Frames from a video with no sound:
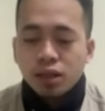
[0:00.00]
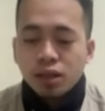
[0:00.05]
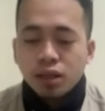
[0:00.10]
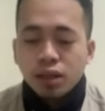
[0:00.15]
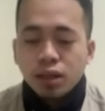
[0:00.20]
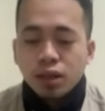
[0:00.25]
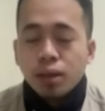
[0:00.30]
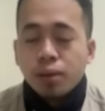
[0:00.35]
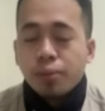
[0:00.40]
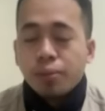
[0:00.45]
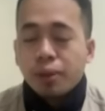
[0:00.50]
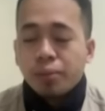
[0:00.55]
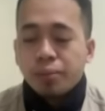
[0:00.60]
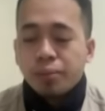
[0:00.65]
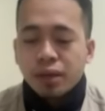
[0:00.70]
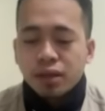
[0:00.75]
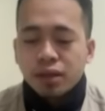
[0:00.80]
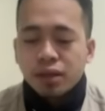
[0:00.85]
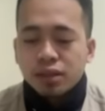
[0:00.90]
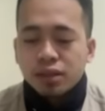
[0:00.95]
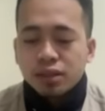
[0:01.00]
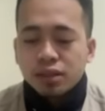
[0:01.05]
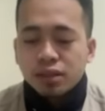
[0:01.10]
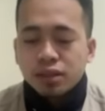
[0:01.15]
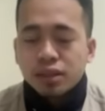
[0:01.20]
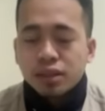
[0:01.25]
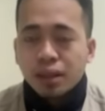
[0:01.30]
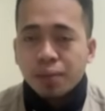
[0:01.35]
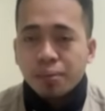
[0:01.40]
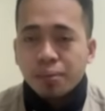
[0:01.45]
memang uh,
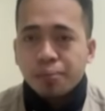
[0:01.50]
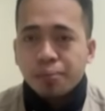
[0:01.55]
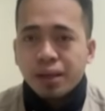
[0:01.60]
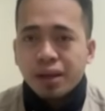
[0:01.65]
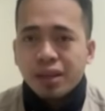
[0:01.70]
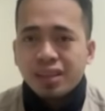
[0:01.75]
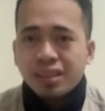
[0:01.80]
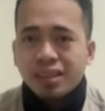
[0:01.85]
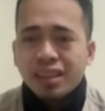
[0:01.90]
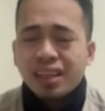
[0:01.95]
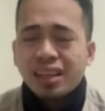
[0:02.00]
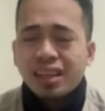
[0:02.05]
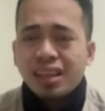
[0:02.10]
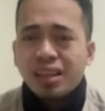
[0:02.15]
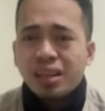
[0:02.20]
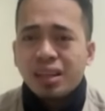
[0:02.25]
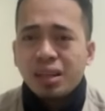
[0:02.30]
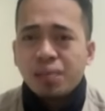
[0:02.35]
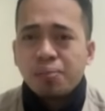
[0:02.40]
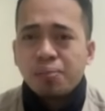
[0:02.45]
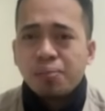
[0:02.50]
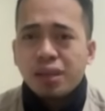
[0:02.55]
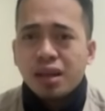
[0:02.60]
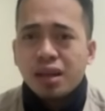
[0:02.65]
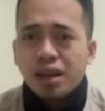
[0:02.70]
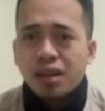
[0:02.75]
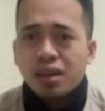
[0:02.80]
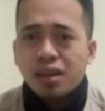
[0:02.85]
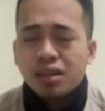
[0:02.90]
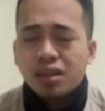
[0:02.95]
sampai detik ini
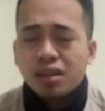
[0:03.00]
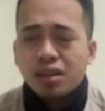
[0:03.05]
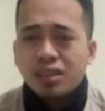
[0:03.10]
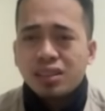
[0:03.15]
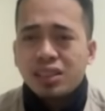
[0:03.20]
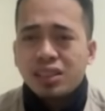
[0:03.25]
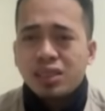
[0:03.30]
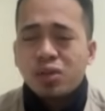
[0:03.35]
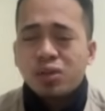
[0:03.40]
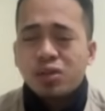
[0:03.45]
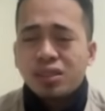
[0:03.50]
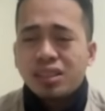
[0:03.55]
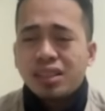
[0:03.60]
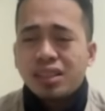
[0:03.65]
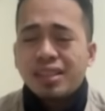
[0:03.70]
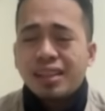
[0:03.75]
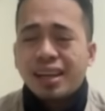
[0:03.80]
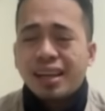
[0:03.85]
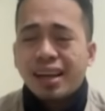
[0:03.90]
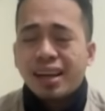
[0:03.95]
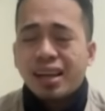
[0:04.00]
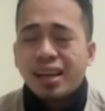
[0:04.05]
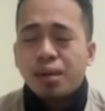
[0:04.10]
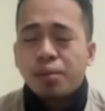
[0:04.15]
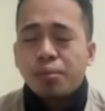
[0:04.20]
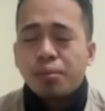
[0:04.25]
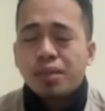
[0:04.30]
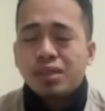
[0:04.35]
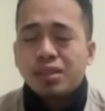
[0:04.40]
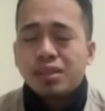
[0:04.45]
pihak uh, Zionis Israel
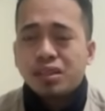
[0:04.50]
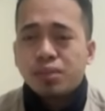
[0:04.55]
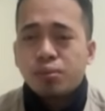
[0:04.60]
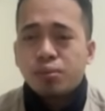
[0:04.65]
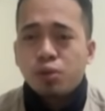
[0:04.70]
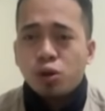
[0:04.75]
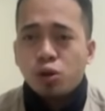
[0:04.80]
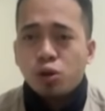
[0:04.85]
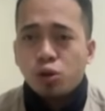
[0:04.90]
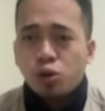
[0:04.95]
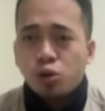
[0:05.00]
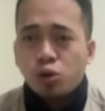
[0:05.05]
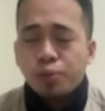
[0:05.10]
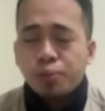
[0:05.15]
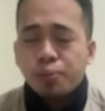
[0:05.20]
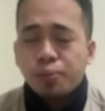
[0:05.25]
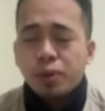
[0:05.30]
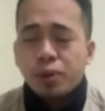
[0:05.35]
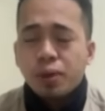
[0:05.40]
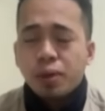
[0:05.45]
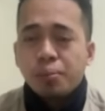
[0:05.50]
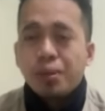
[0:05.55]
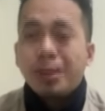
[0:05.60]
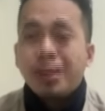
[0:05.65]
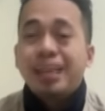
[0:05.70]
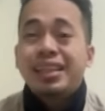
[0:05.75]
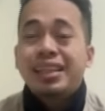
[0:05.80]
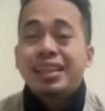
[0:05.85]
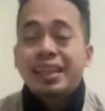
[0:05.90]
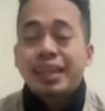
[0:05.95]
masih belum
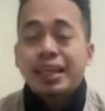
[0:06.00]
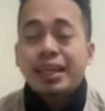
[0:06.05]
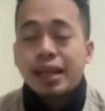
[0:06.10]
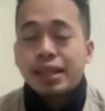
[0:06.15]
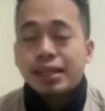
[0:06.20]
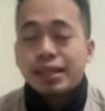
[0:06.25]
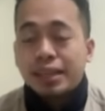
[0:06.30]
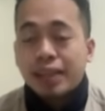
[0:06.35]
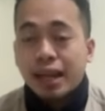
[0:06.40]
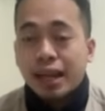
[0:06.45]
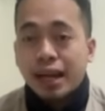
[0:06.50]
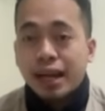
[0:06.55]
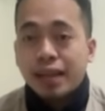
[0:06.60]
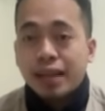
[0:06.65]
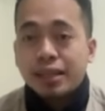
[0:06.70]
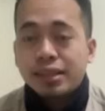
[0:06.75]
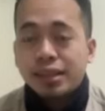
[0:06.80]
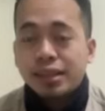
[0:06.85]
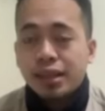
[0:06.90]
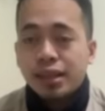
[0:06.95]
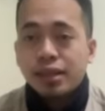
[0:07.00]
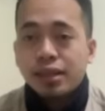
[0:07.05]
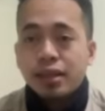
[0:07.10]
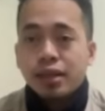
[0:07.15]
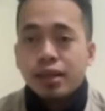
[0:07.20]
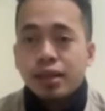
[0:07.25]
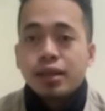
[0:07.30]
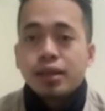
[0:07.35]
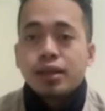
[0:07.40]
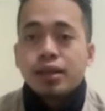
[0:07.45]
menghentikan serangannya
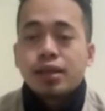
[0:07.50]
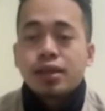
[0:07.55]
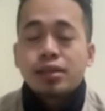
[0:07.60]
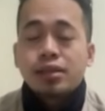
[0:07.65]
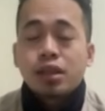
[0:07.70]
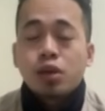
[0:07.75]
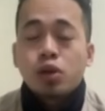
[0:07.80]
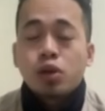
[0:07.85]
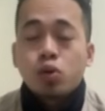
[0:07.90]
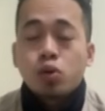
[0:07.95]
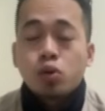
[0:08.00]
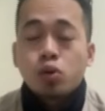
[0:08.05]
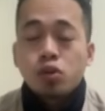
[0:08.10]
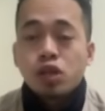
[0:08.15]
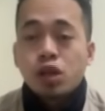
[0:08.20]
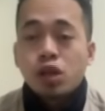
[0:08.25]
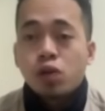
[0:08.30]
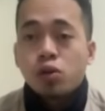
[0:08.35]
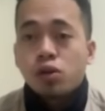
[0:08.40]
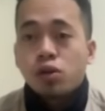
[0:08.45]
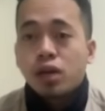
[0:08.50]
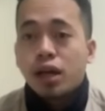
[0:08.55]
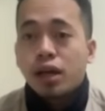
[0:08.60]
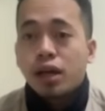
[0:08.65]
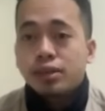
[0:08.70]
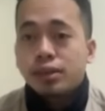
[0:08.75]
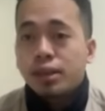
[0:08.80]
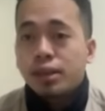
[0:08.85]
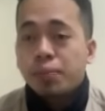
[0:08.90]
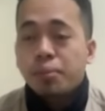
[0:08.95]
ke seluruh jalur
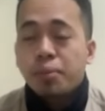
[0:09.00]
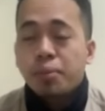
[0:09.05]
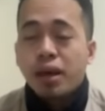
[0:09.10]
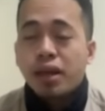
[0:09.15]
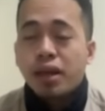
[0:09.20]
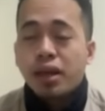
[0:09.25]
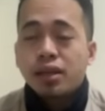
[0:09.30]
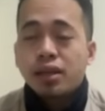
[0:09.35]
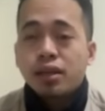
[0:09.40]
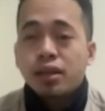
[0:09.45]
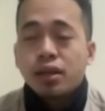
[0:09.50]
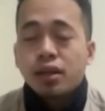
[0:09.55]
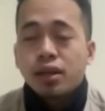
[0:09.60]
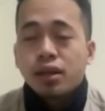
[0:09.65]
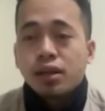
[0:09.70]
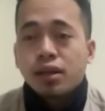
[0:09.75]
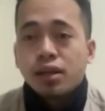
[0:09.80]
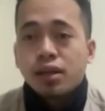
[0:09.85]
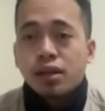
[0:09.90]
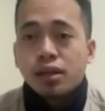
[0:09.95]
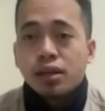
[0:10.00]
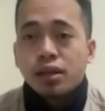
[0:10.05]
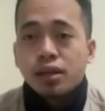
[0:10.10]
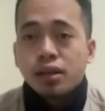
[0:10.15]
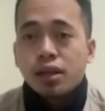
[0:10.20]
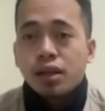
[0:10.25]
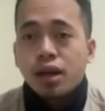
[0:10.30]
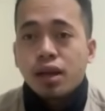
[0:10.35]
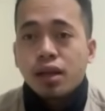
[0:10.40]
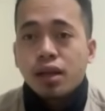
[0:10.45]
Gaza baik uh,
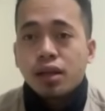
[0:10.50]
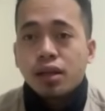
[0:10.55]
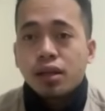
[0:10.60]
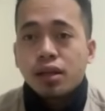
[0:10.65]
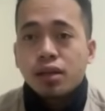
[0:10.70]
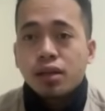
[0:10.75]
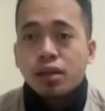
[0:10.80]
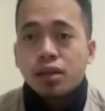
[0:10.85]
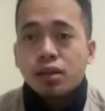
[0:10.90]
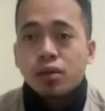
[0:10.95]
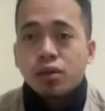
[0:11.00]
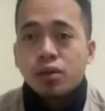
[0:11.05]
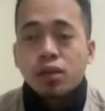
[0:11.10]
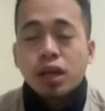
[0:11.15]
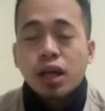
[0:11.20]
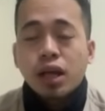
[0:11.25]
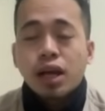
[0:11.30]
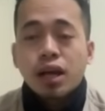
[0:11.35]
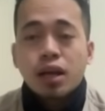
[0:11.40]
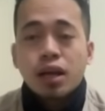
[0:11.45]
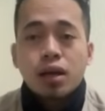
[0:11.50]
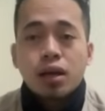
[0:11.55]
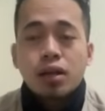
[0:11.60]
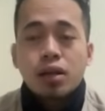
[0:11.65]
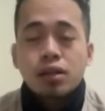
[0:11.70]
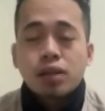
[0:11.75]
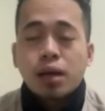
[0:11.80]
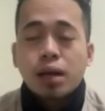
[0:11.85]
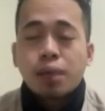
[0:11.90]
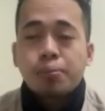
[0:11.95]
dari uh,
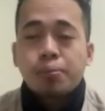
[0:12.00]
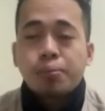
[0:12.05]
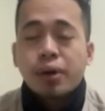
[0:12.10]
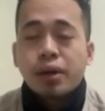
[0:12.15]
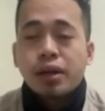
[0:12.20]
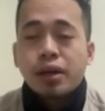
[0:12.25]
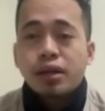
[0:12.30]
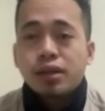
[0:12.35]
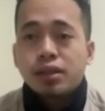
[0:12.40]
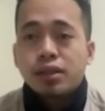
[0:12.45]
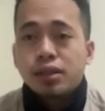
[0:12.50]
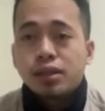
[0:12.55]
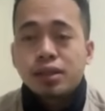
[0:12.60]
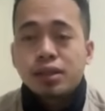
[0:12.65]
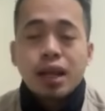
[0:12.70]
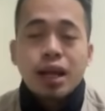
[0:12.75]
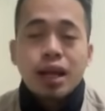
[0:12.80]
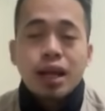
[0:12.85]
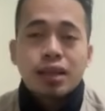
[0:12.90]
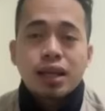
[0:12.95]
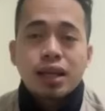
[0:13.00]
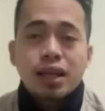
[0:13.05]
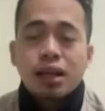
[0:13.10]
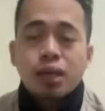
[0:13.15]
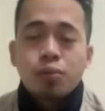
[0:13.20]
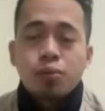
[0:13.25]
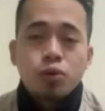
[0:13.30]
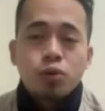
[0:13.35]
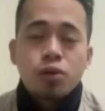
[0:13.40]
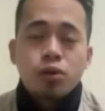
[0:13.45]
utara sampai uh, selatan
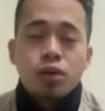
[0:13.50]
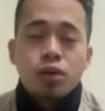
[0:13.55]
namun